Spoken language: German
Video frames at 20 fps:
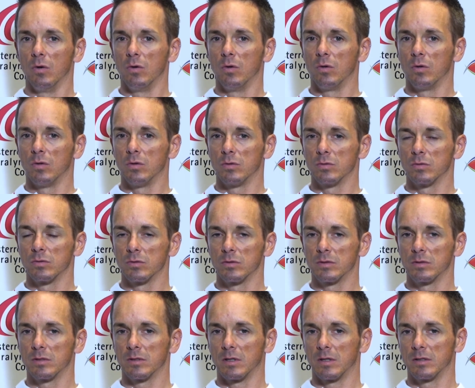und
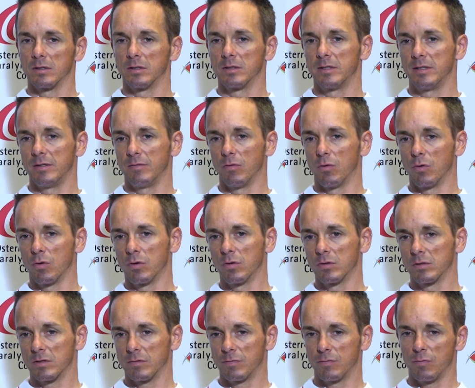dann die
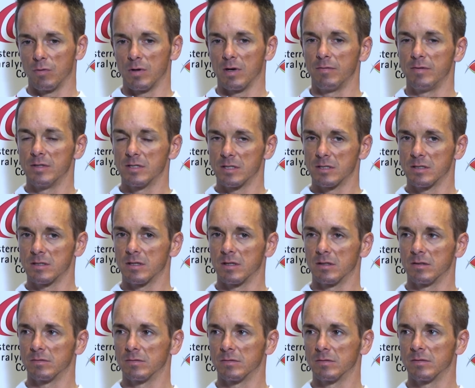Wochen davor wird es
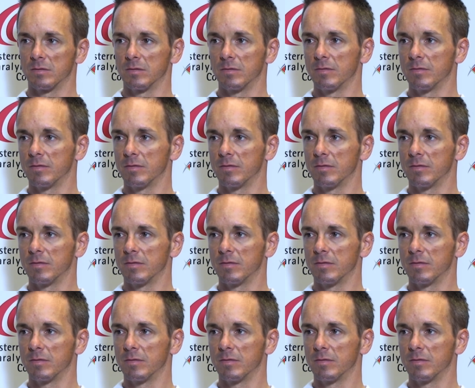dann